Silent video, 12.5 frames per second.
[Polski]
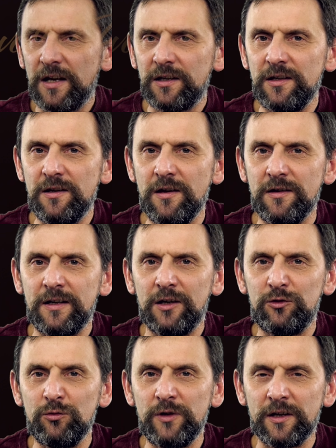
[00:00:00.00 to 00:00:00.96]
taki
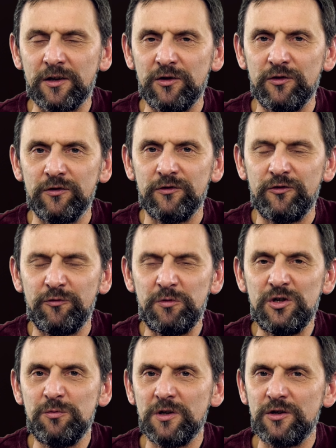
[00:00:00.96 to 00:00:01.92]
gatunek y, w
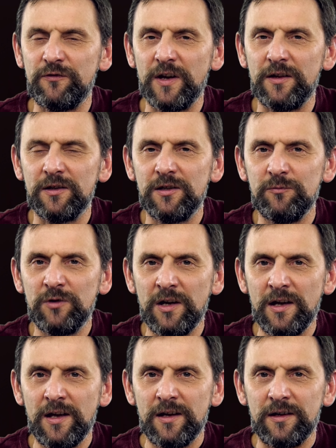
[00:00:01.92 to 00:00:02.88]
Piśmie Świętym,
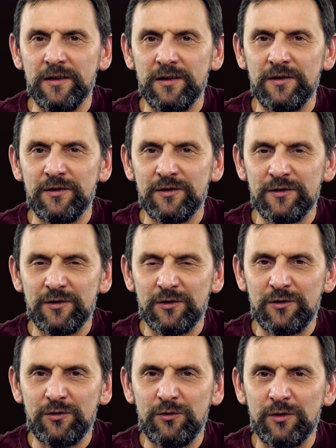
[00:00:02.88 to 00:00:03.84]
y,
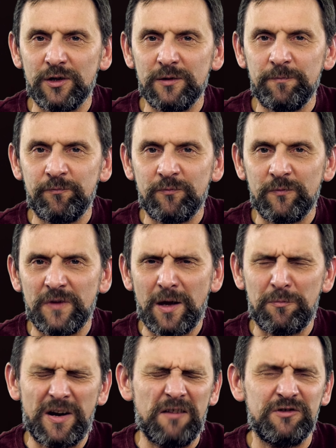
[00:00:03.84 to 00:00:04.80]
który
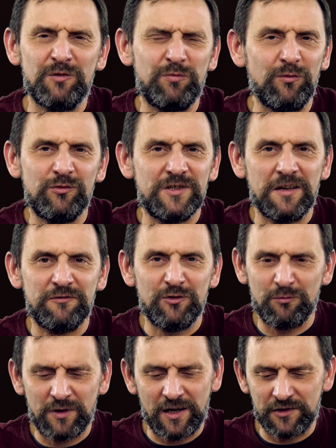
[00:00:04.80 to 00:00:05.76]
naprawdę pobudza
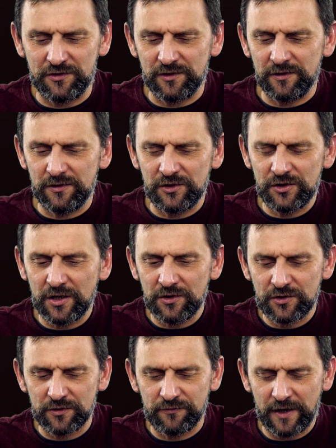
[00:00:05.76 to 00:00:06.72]
wyobraźnię. I
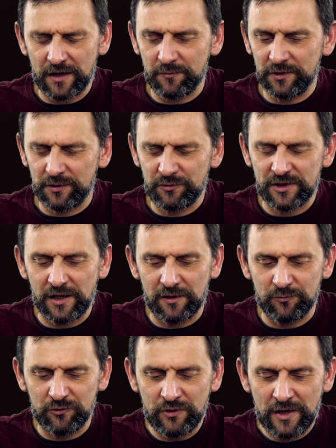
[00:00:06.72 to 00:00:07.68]
dzisiejszy fragment
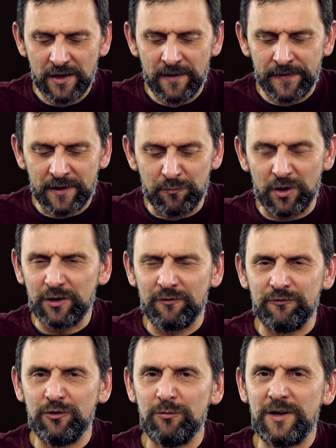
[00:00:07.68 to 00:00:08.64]
psalmu
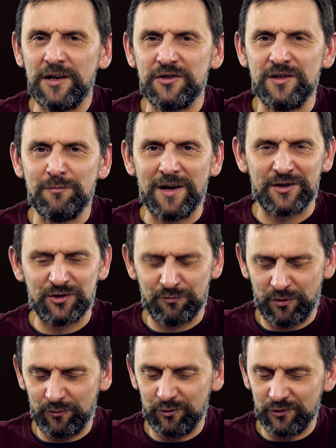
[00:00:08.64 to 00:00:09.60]
moją wyobraźnię bardzo
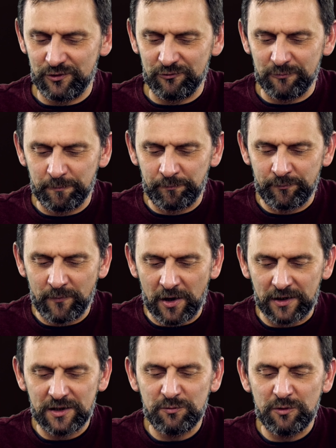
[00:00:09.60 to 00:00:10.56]
pobudził.
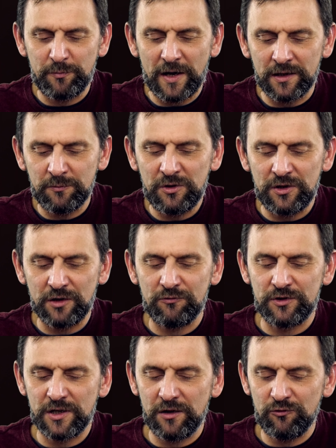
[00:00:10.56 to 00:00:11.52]
Gdyby Pan mi nie
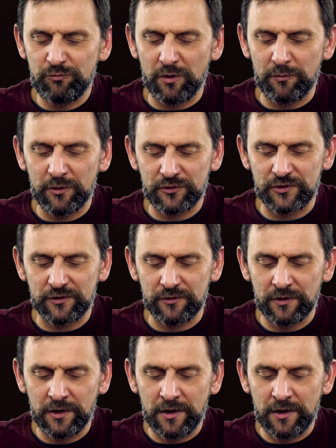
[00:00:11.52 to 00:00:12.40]
udzielił pomocy,